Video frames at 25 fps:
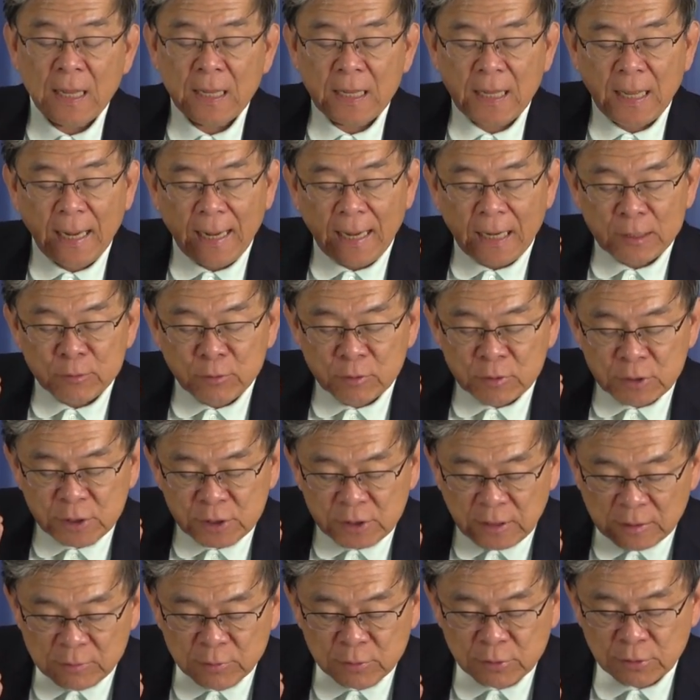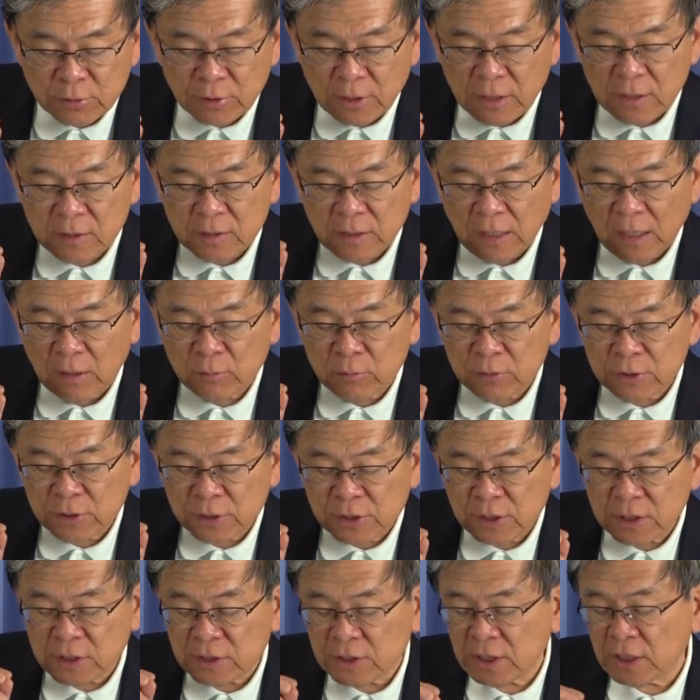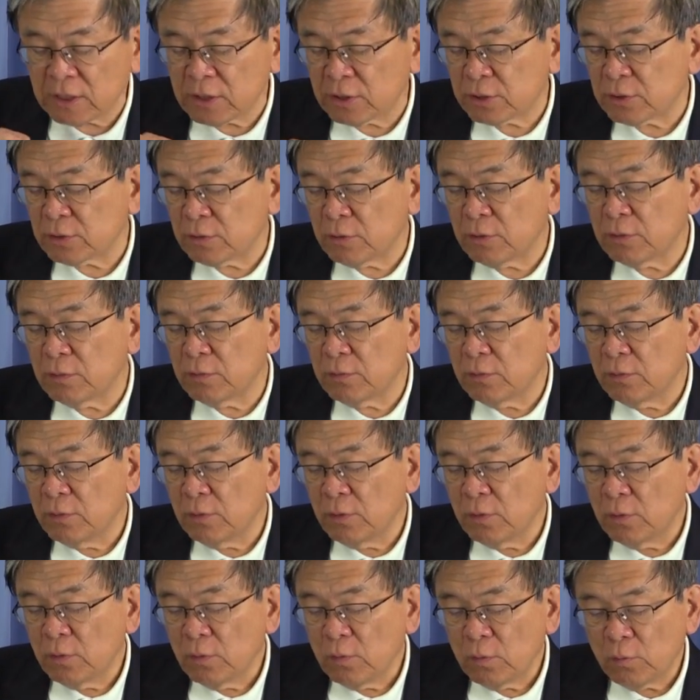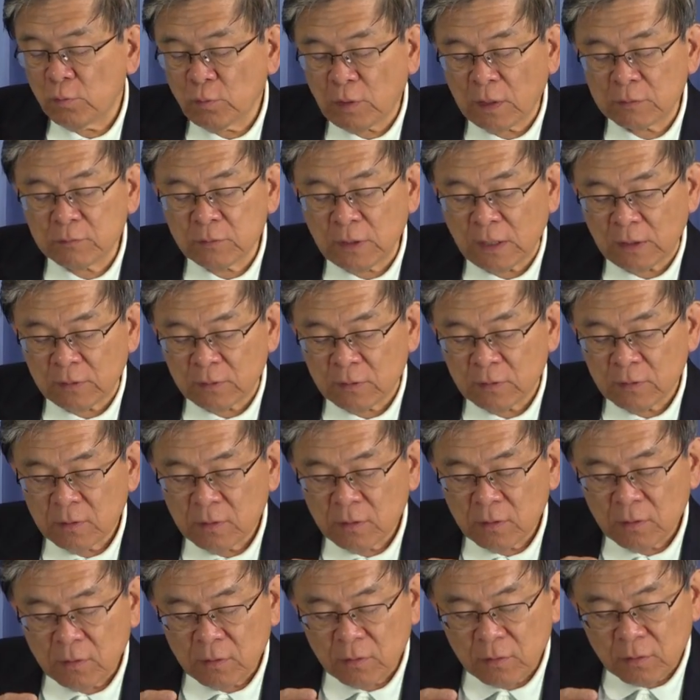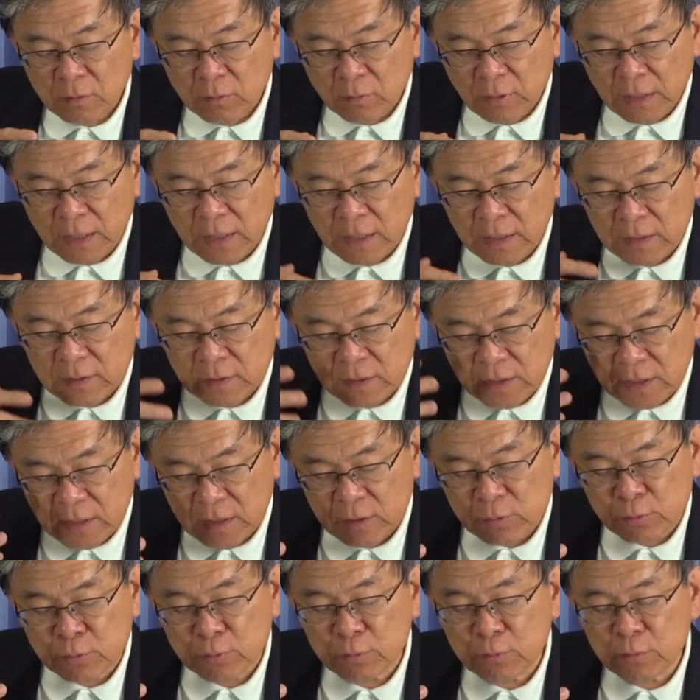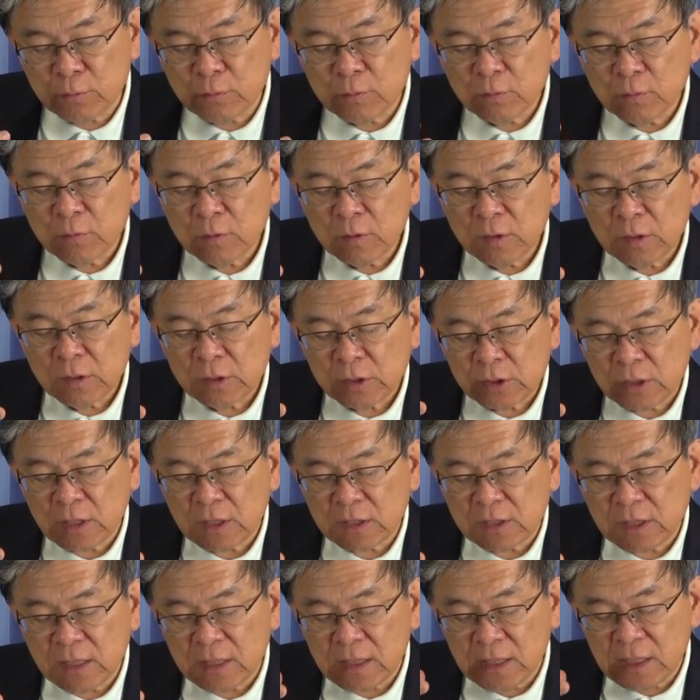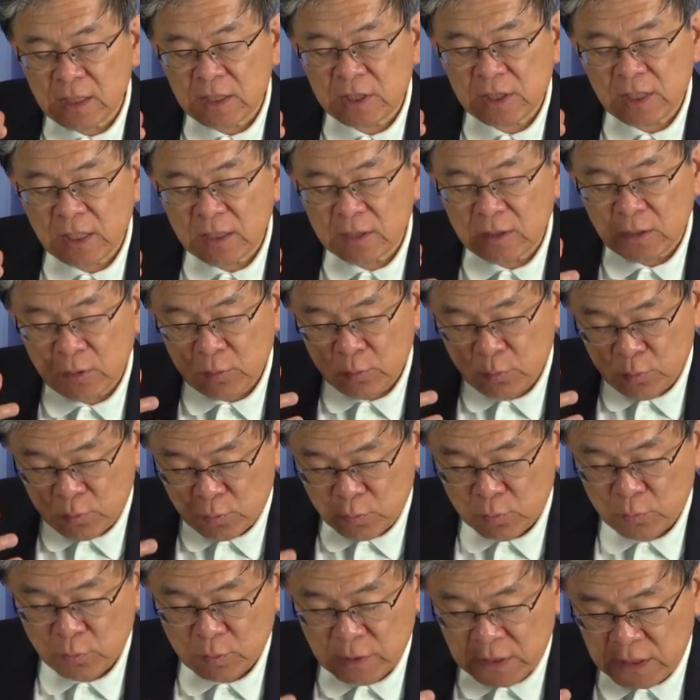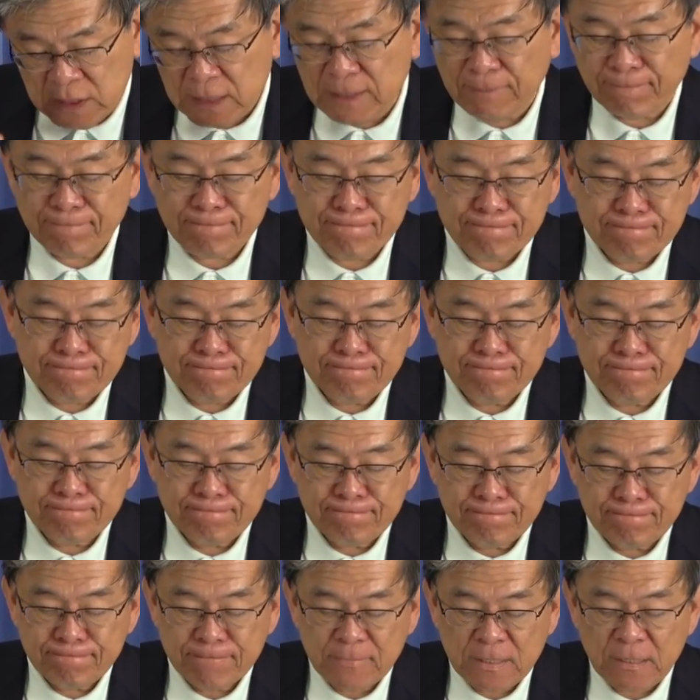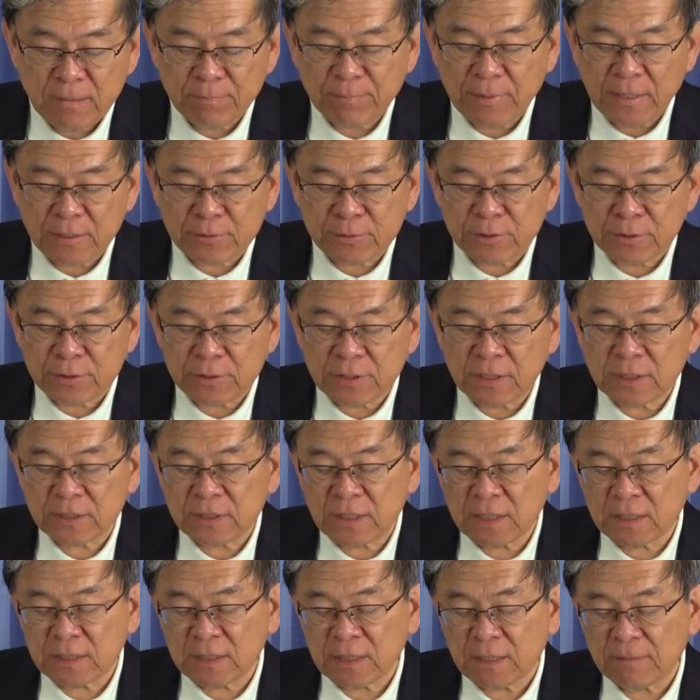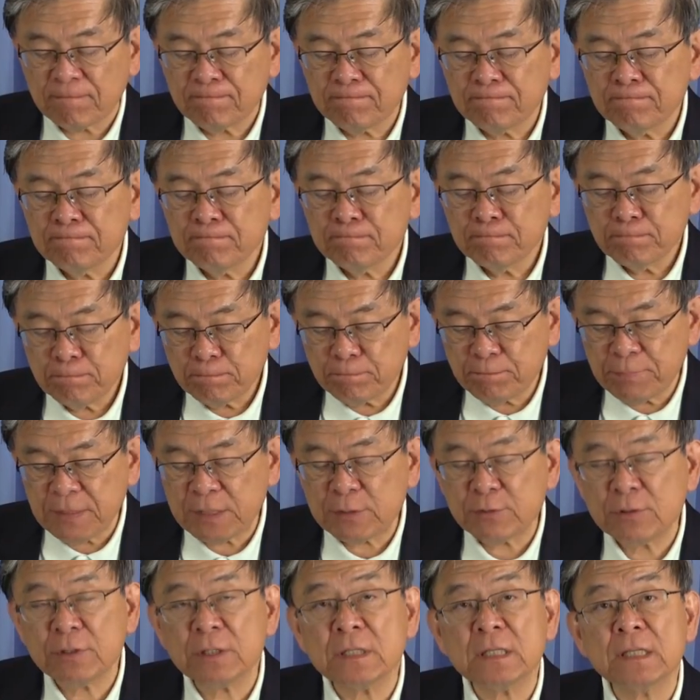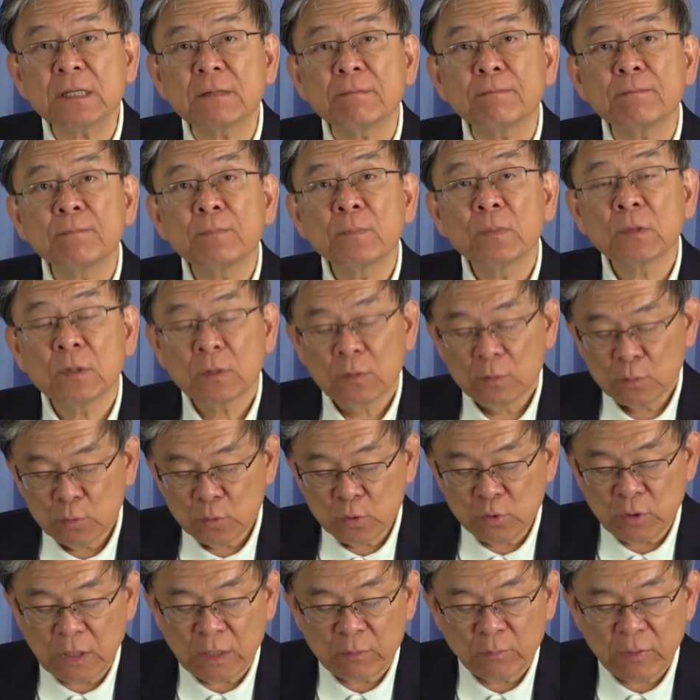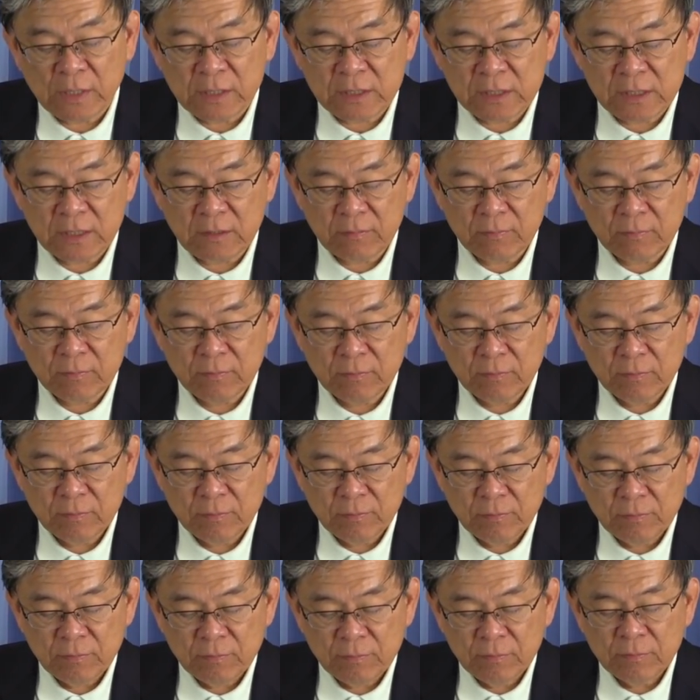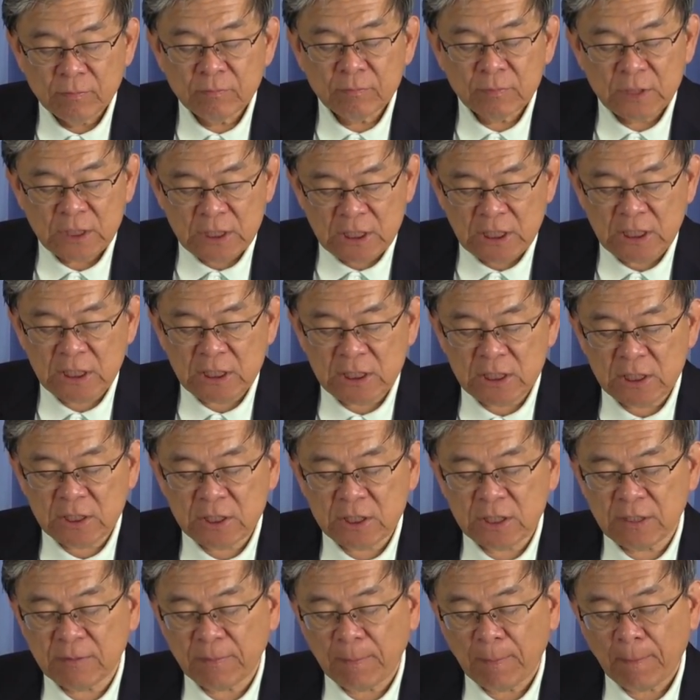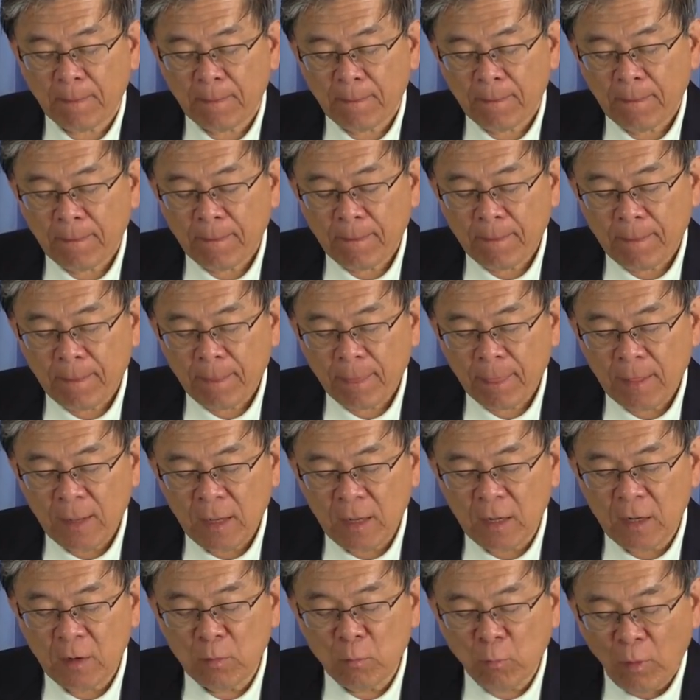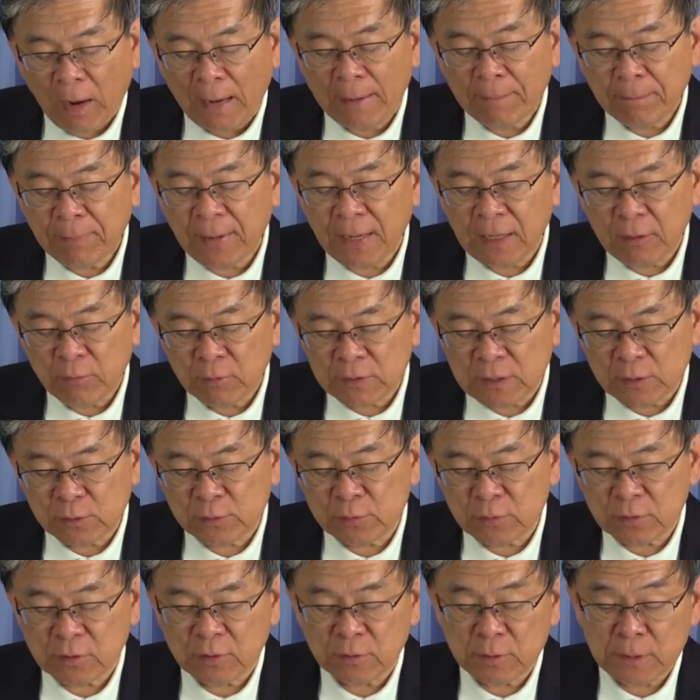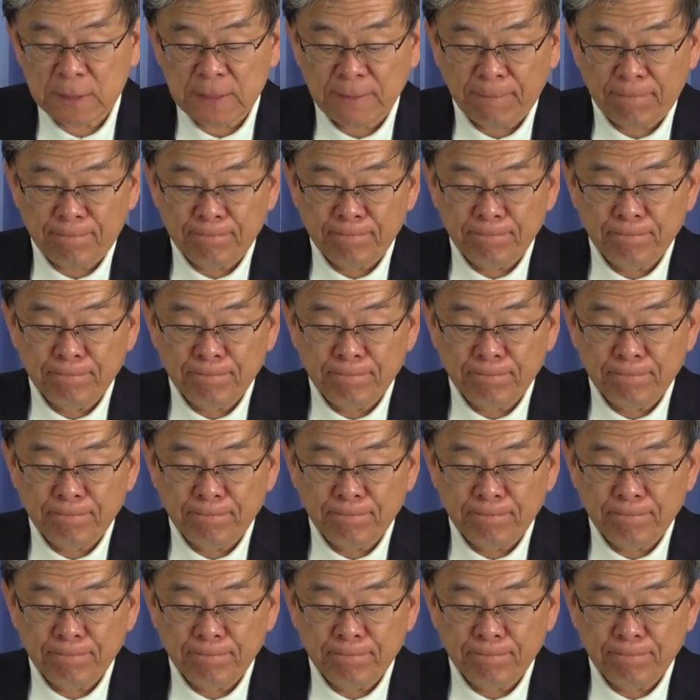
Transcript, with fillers: 改革宗神学讨论圣经的时候，往往会提出圣经一些的属性，特别是圣经的必须性、权威性、清晰性和完备或者足够性。